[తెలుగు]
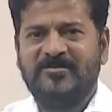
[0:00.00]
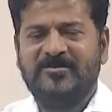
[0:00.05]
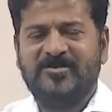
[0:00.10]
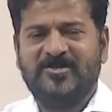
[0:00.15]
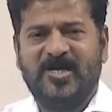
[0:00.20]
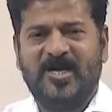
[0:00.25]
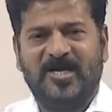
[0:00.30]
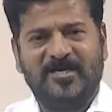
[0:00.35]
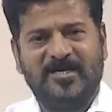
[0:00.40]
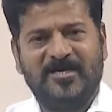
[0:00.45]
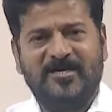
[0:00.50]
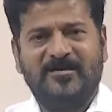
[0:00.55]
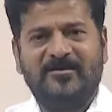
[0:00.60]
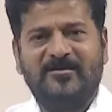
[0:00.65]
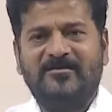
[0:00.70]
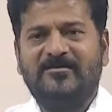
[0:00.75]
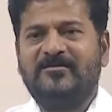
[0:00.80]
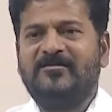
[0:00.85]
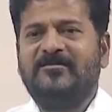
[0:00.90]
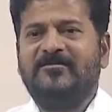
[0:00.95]
చాలా
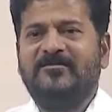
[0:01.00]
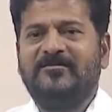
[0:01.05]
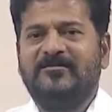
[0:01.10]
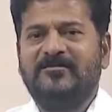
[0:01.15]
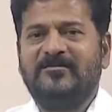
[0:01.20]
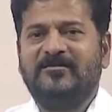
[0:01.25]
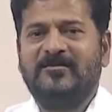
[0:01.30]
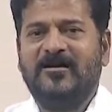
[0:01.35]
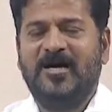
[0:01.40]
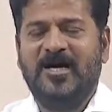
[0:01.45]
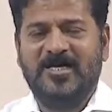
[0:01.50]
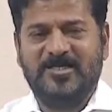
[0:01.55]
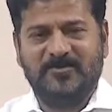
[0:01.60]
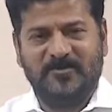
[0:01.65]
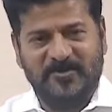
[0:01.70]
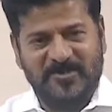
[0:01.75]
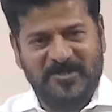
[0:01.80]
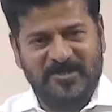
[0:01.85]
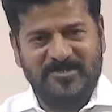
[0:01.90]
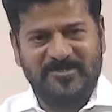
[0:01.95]

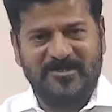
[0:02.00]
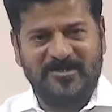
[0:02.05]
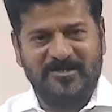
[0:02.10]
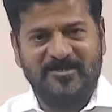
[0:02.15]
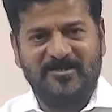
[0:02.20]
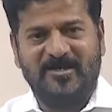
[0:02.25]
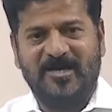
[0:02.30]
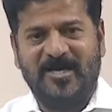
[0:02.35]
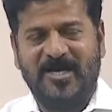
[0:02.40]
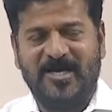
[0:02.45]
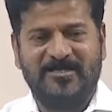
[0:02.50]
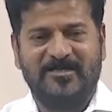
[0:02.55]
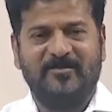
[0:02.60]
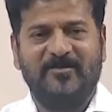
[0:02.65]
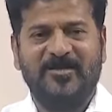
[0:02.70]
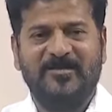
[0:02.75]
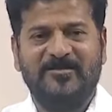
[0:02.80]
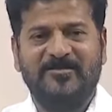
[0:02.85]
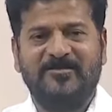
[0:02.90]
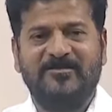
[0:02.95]
హాస్పిటల్స్ అంటే ఇది
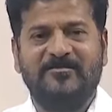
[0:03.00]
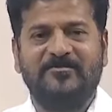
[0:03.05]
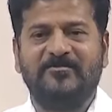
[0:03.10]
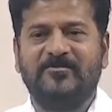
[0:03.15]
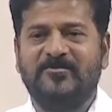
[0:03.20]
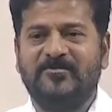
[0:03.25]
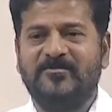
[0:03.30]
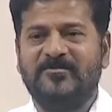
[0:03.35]
హైదరాబాద్ ఇస్ ద